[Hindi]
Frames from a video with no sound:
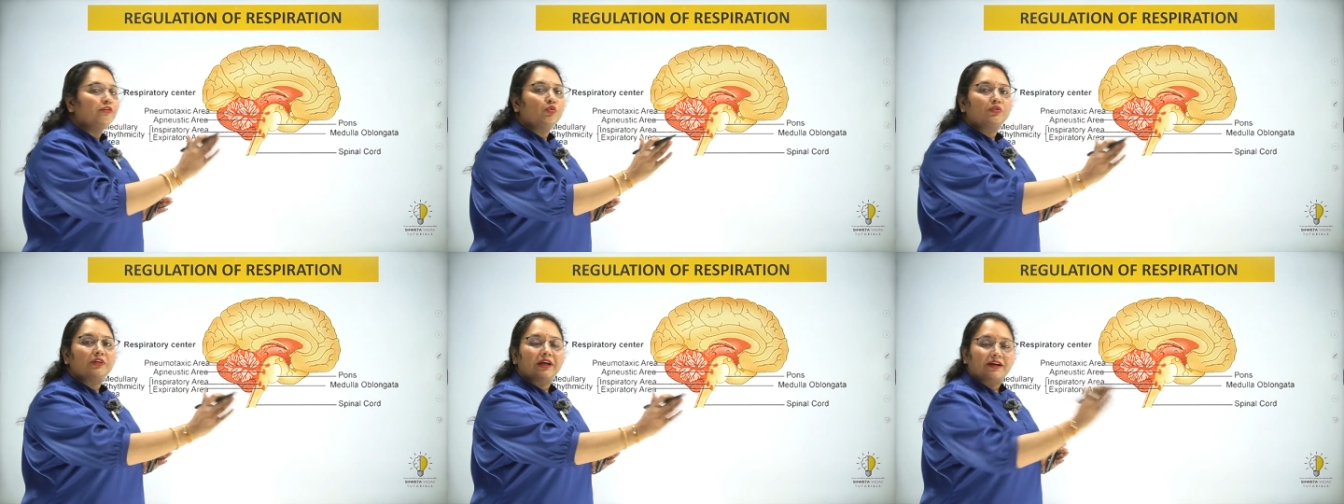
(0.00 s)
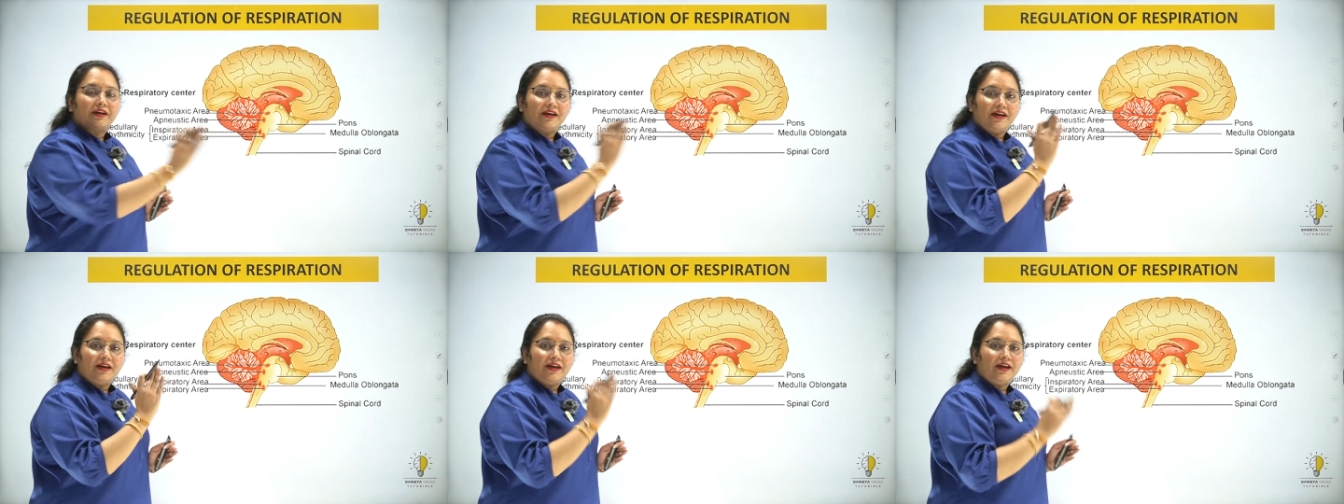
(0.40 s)
व्यू देख
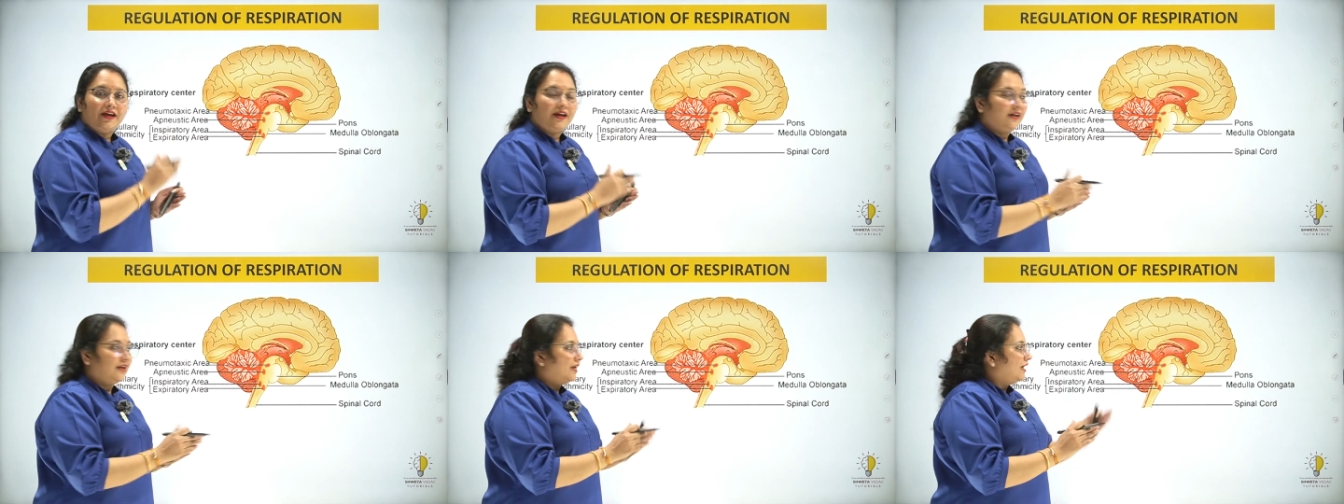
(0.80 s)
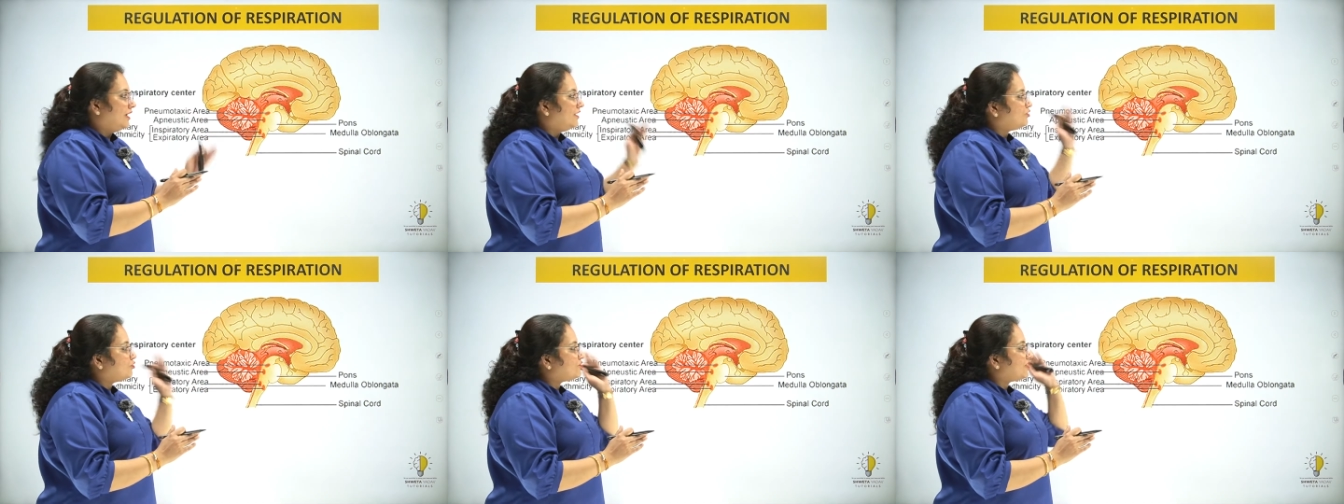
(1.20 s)
रहे हैं
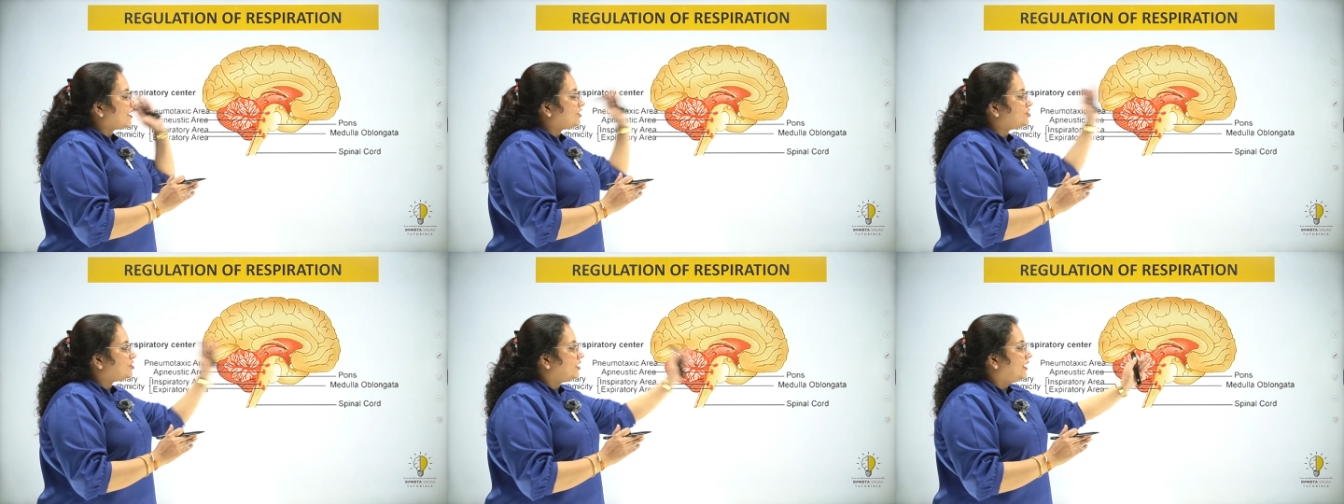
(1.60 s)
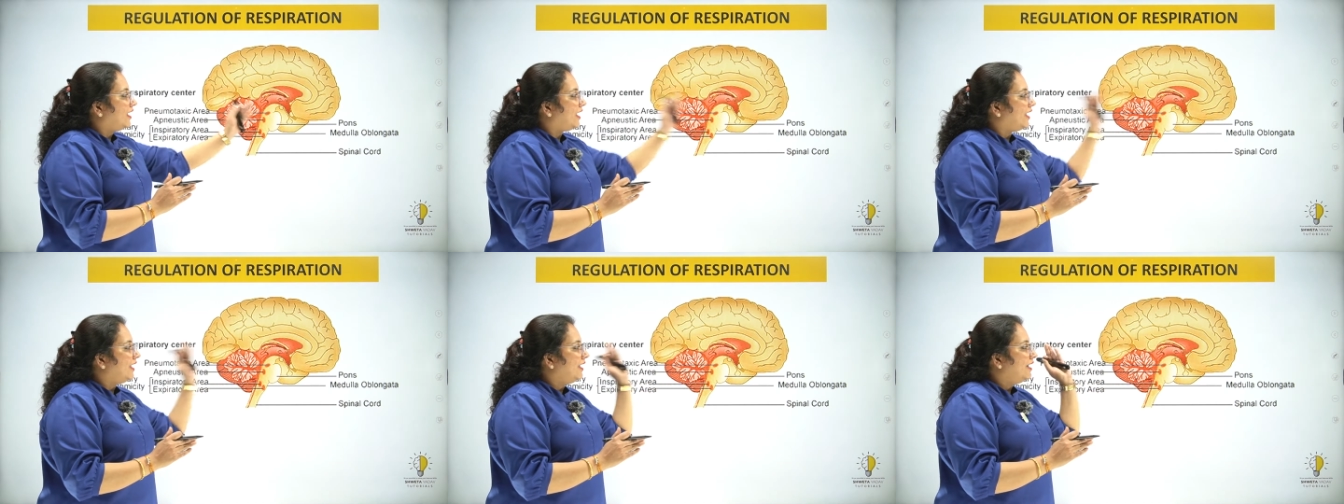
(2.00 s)
ये जो सेक्शन
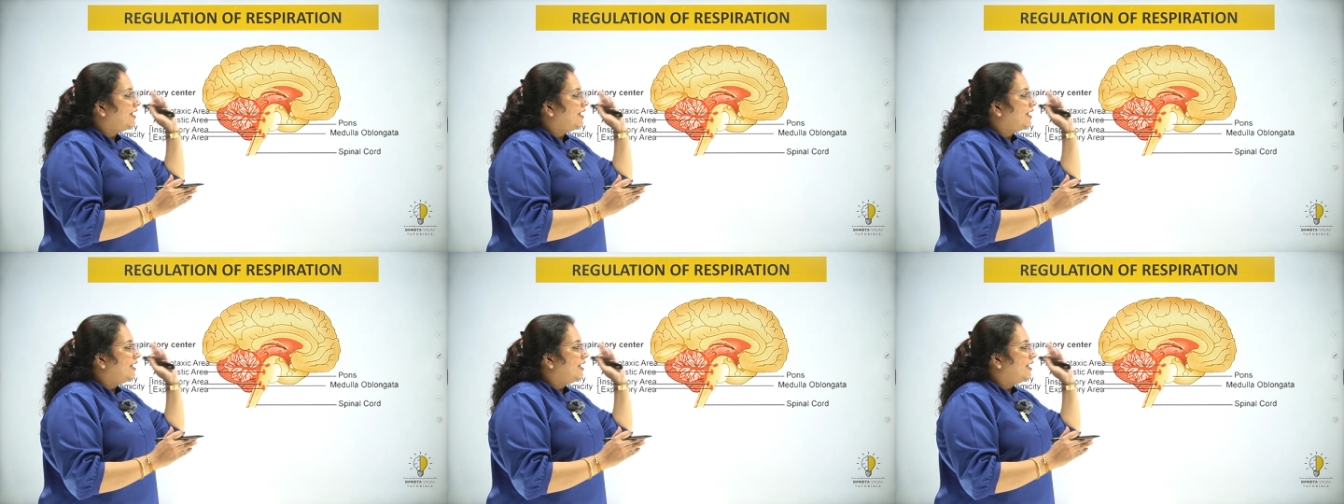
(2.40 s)
है